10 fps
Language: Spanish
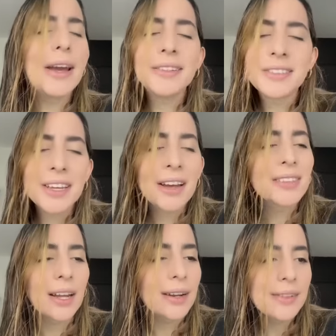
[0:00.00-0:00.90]
sí, hasta
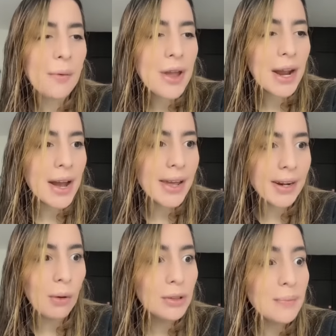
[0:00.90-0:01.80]
crees que voy a caer. La
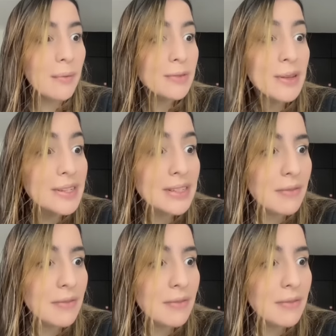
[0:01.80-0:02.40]
última vez me hiciste